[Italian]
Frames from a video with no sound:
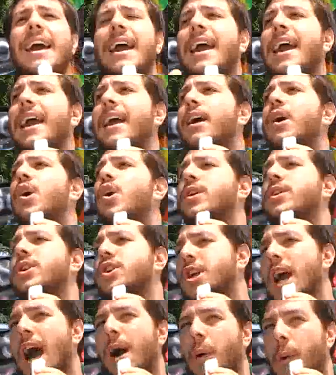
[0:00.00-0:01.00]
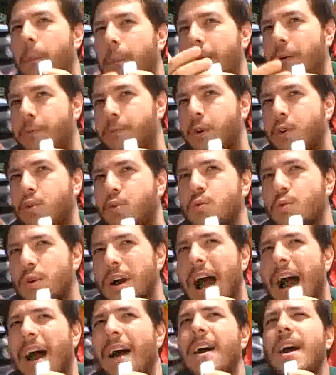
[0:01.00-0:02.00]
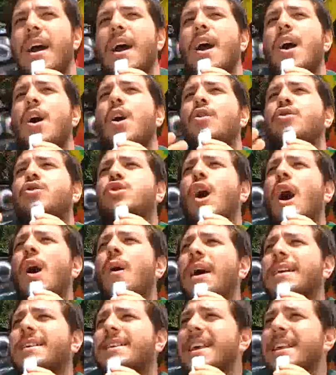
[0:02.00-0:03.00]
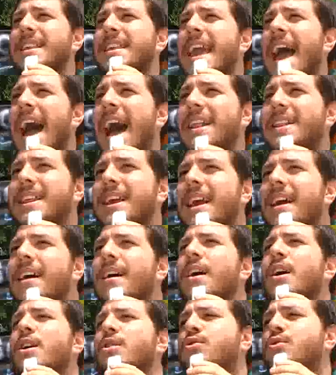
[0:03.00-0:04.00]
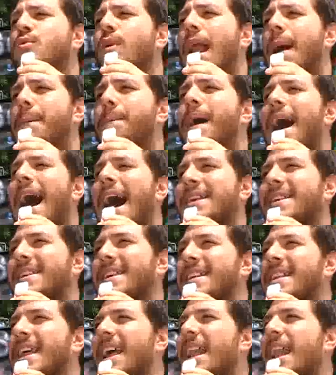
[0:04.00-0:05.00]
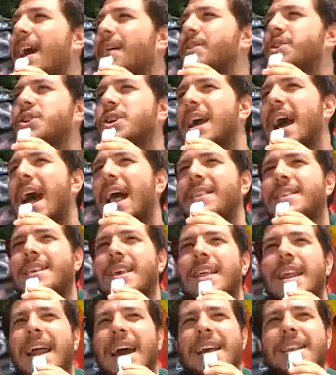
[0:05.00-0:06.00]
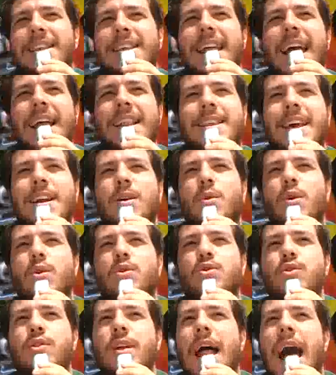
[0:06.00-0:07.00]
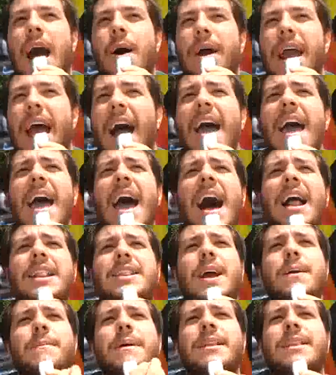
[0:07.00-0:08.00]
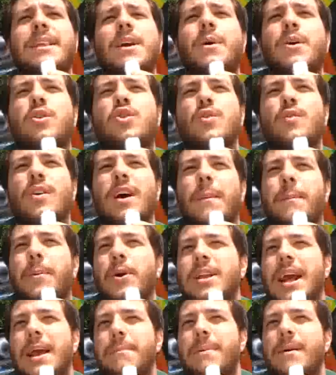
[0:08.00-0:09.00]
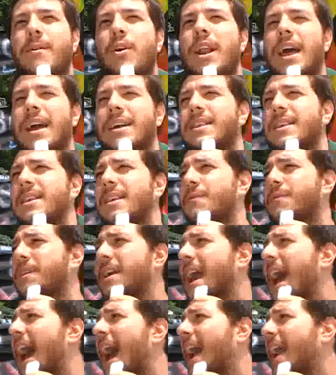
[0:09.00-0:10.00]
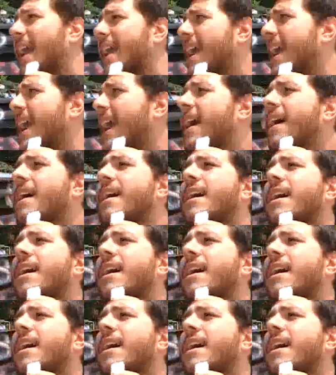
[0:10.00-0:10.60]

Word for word: e noi diciamo per fortuna, non sono assegnate sulla base della vicinanza della residenza al corso di laurea, altrimenti questo potrebbe voler significare che